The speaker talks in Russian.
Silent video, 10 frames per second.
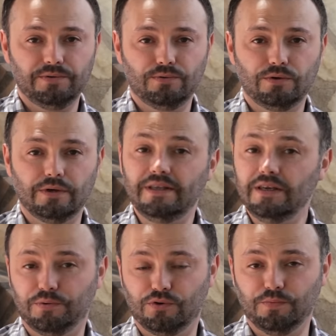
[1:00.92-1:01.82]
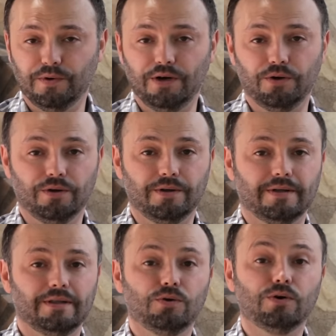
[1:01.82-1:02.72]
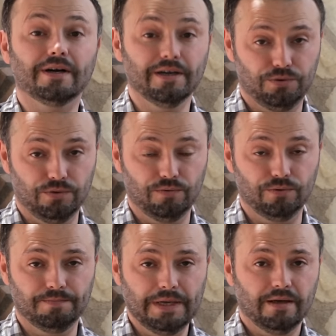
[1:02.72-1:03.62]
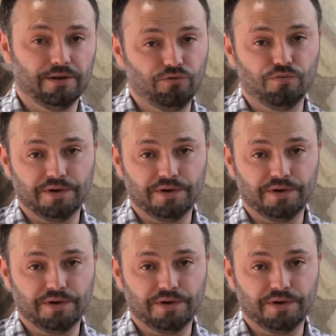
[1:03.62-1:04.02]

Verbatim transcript: его не покупаю, но готовлю. Готовлю,